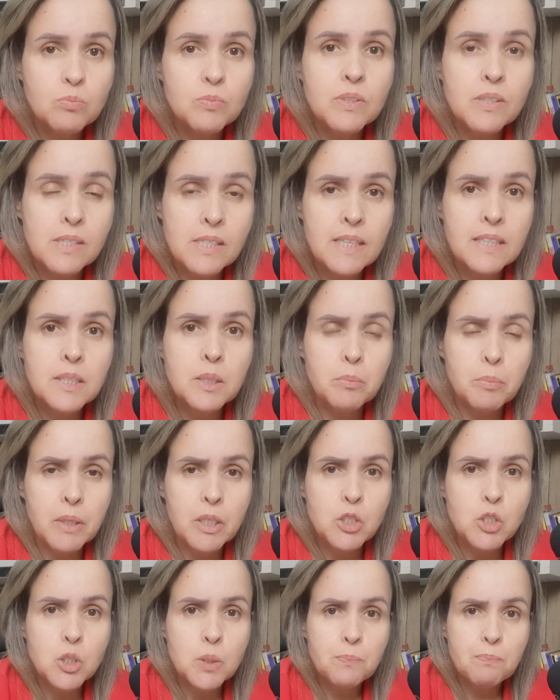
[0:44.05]

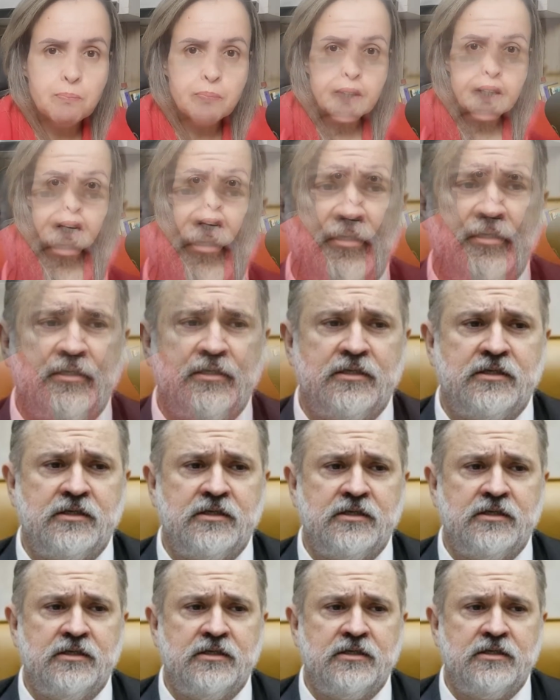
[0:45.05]
exatamente. O
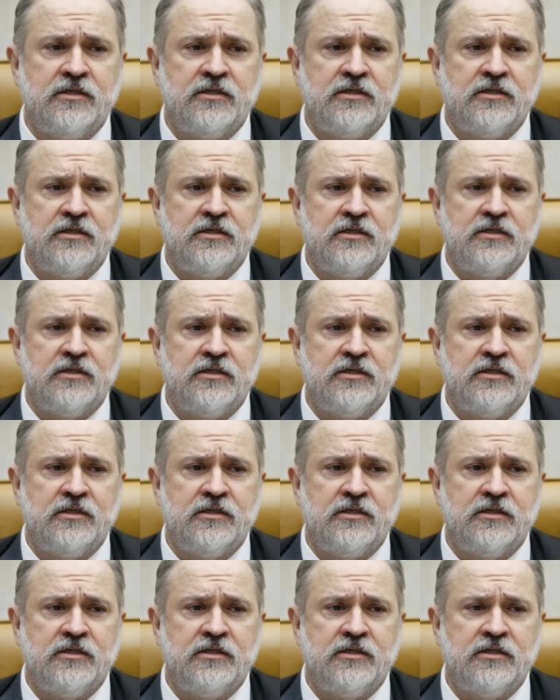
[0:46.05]

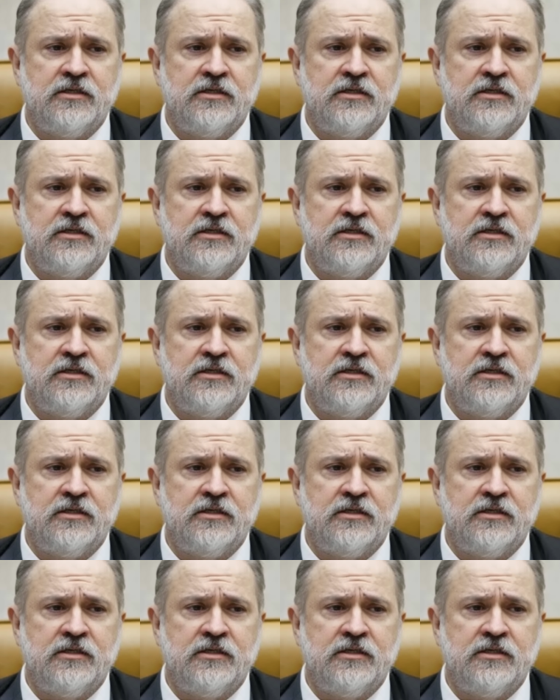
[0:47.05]
Procurador-Geral da